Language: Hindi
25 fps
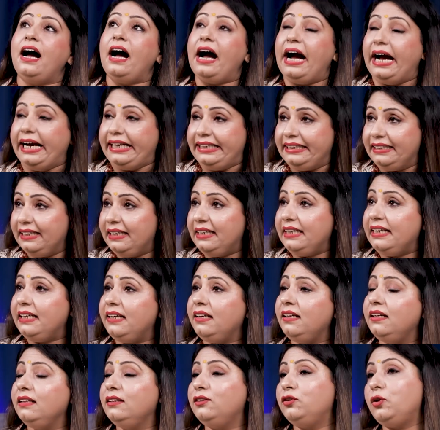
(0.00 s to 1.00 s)
आइडली
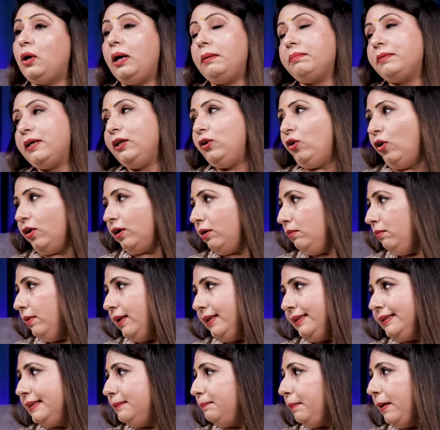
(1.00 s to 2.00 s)
हाँ, तो आपके
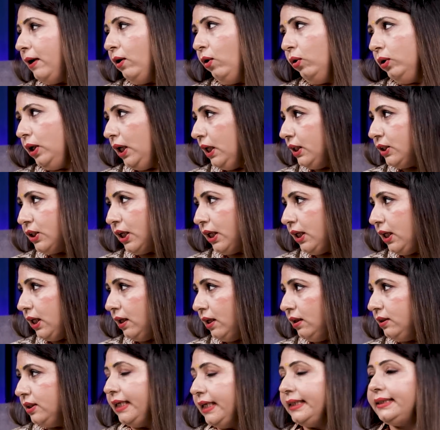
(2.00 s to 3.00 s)
डॉक्यूमेंट्स पे होना
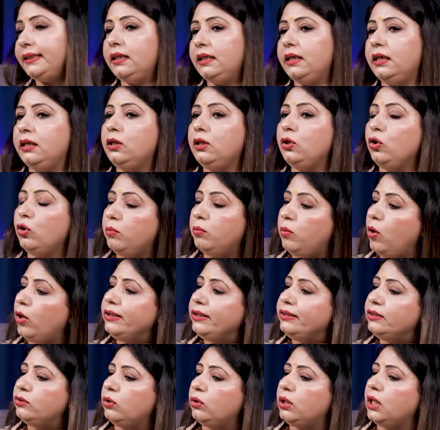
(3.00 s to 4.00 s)
चाहिए जैसे न्यू
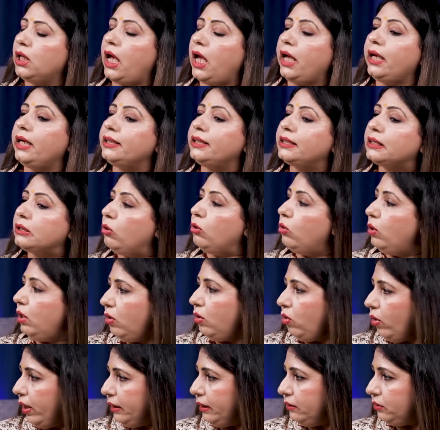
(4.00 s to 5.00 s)
बॉर्नस होते हैं या स्कूल
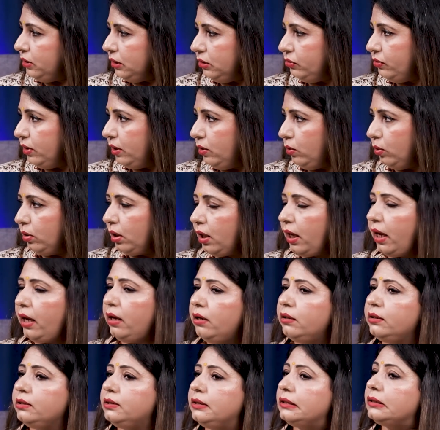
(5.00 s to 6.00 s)
गोइंग चिल्ड्रन होते
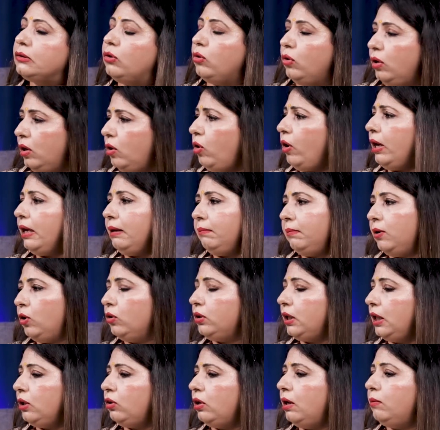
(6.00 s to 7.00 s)
हैं स्कूल गोइंग भी
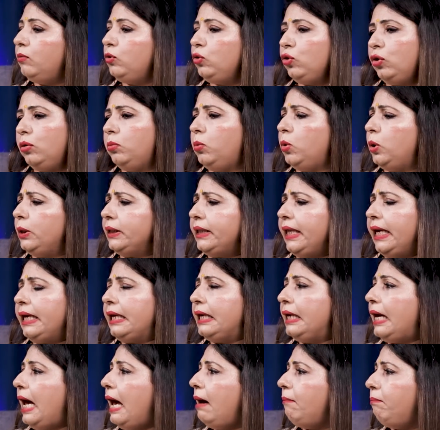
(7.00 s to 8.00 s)
होते हैं तो हम उनको बोलते हैं
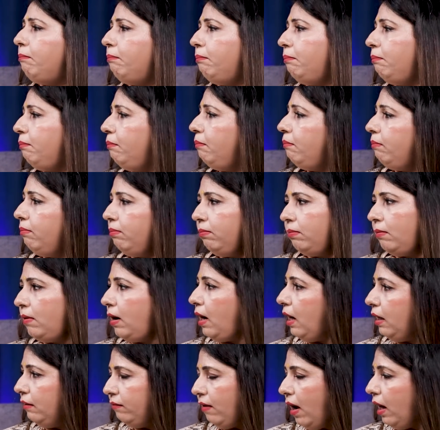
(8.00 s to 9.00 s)
कि आप
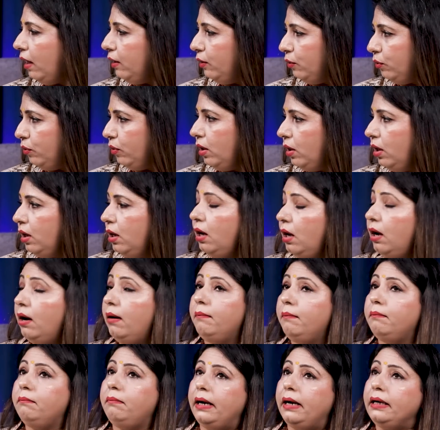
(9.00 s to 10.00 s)
करवा लो
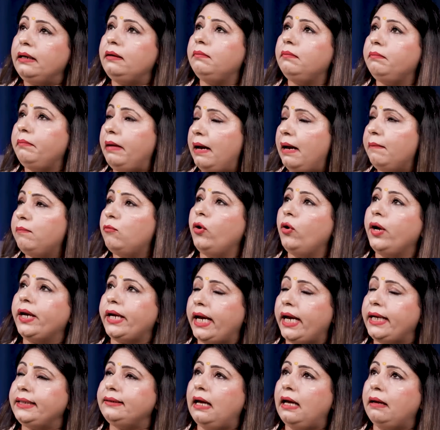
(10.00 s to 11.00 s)
बट hmm. मैं आपको
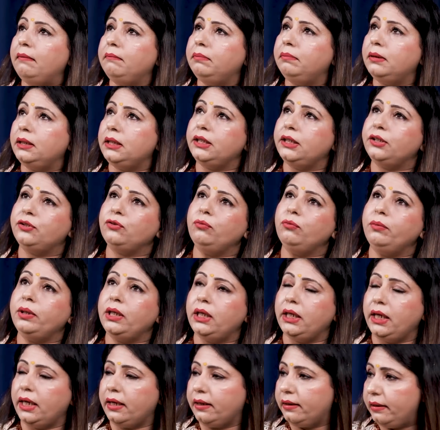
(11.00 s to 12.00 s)
एक एग्जाम्पल देती हूँ
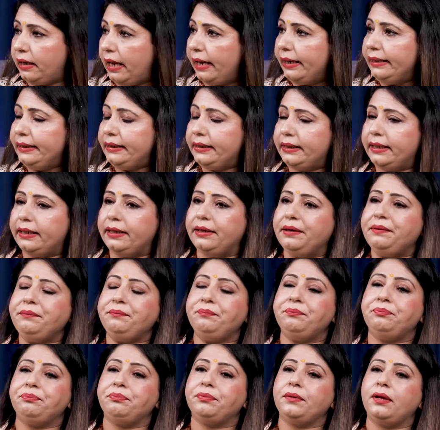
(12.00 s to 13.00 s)
मेरे एक क्लाइंट है
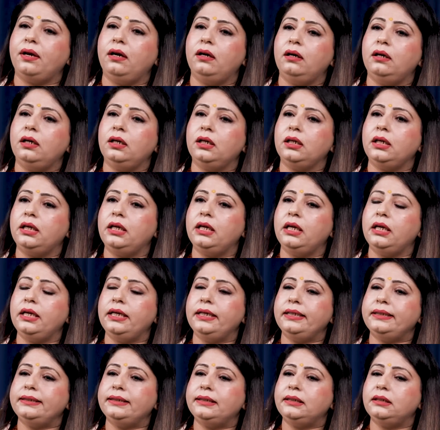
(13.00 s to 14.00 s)

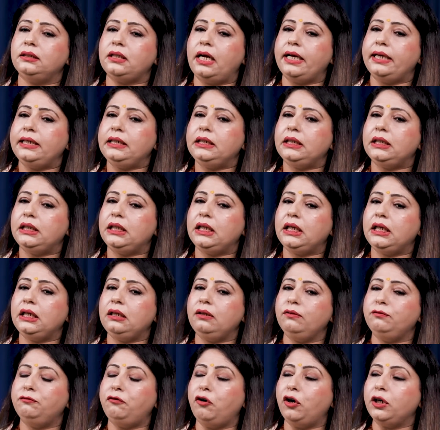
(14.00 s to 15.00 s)
ही इज़
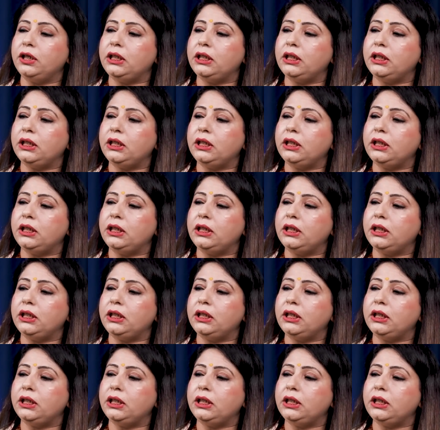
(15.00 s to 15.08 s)
नाइनटीन